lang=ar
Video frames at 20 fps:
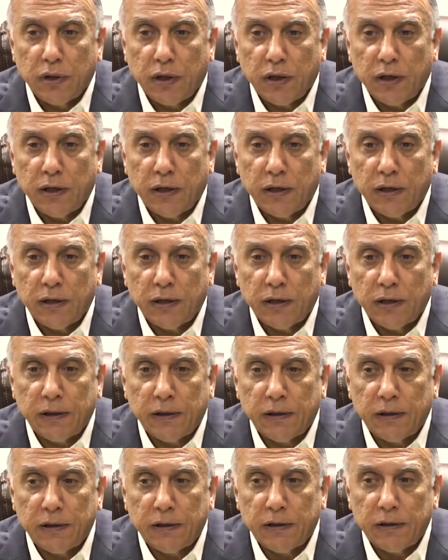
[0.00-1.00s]

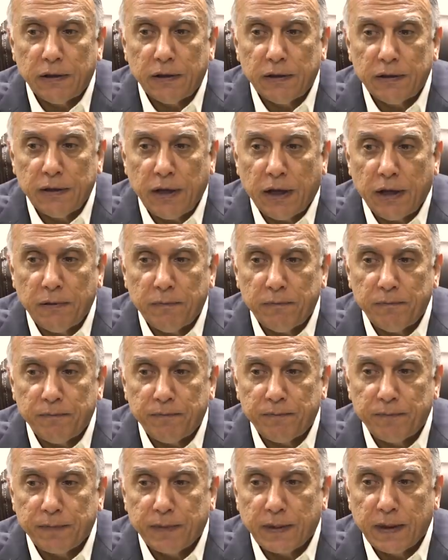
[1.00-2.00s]
آه نعم
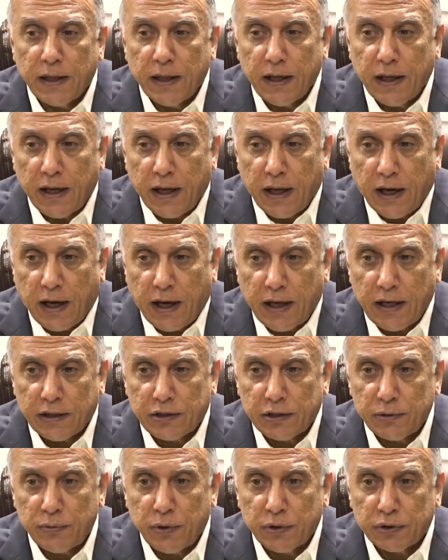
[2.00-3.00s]
حياة
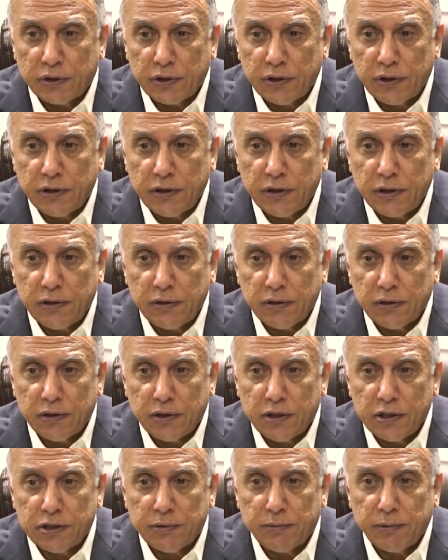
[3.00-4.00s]
المواطنين
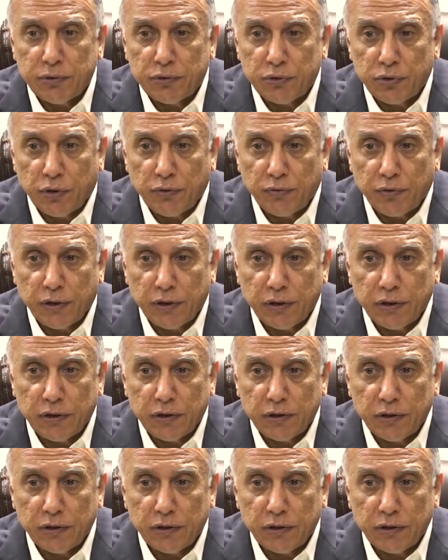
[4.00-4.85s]
يجب أن تحفظ